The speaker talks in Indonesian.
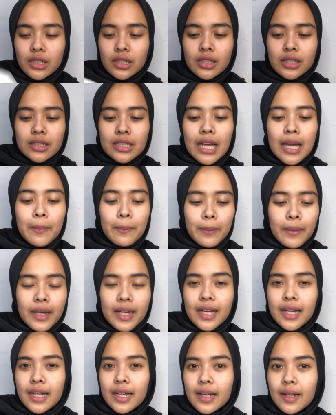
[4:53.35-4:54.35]
sama
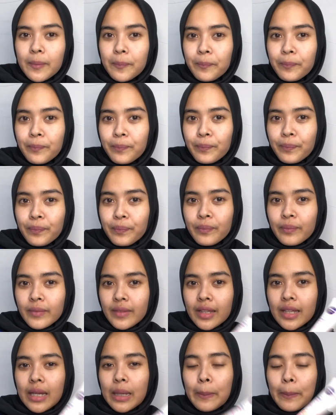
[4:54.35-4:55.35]

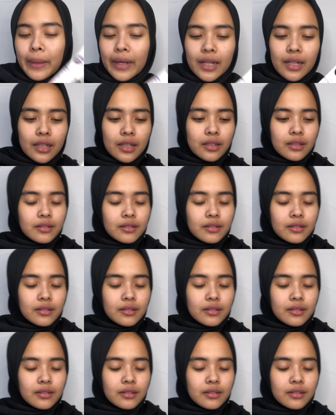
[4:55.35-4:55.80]
ngepel